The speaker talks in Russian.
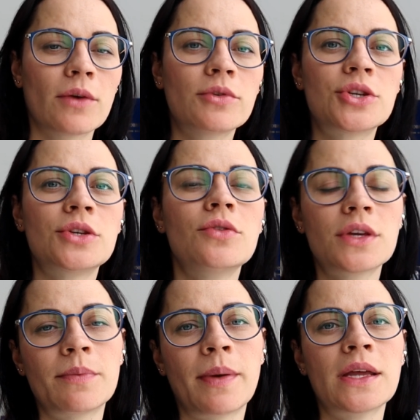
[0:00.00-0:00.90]
Очень
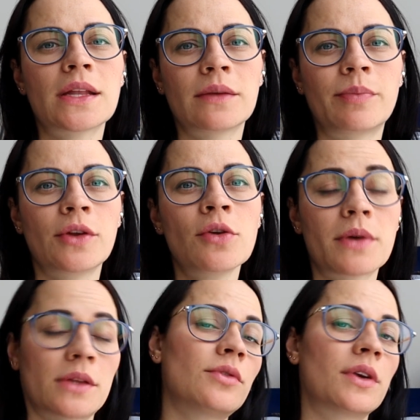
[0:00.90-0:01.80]
легкий, понятный
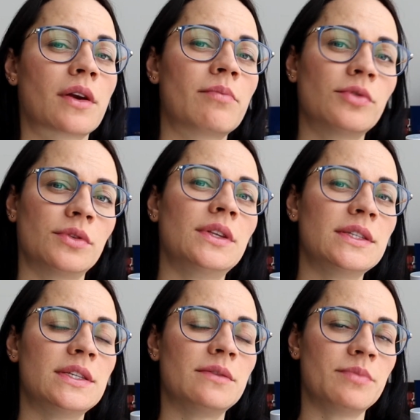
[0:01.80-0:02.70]
прием, который работает
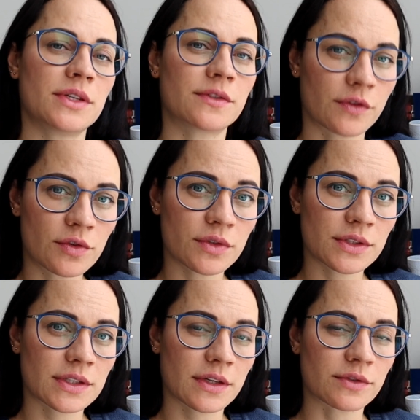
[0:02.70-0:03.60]
и с детьми,
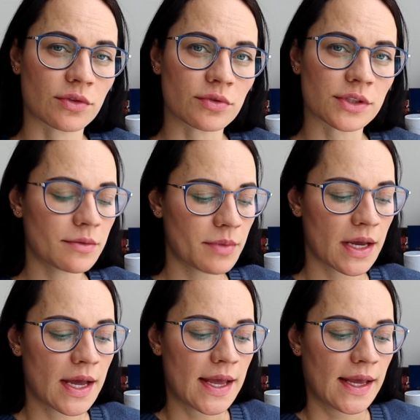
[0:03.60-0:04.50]
и со
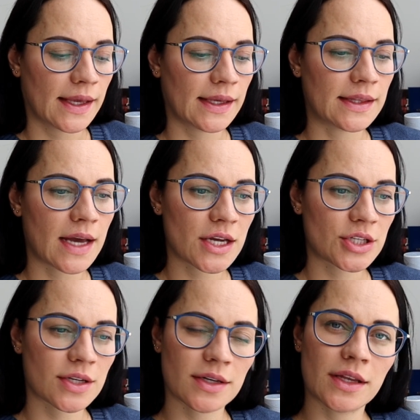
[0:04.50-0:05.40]
взрослыми. И
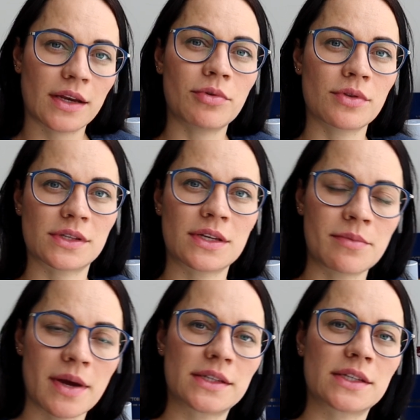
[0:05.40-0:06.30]
даже когда ребенок
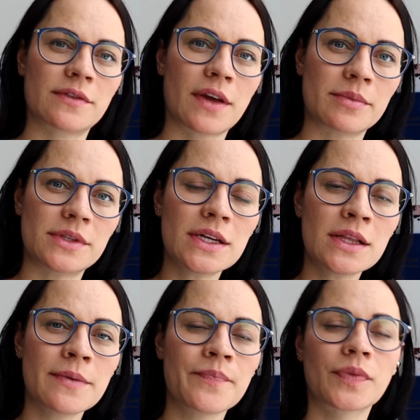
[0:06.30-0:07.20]
занимается своим
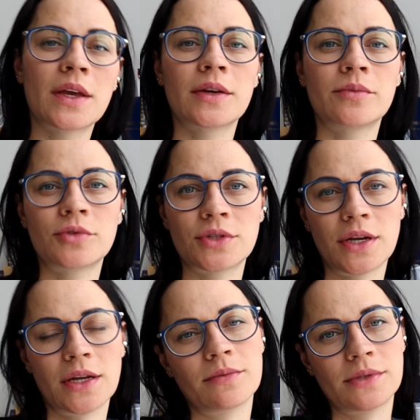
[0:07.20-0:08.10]
делом,
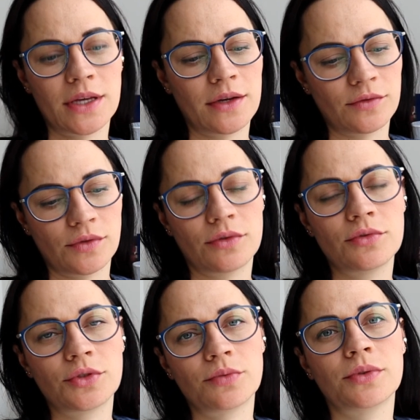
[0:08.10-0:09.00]
можно рядом ставить вот
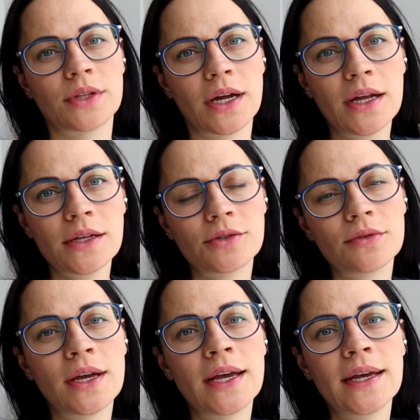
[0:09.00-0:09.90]
такую теплую
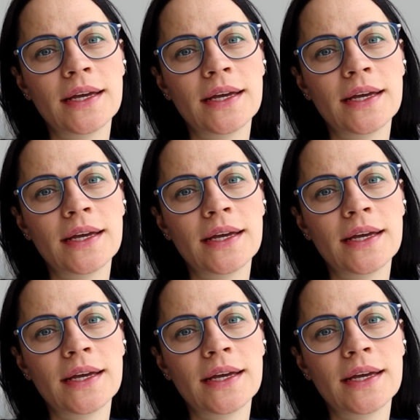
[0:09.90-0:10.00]
ингаляцию.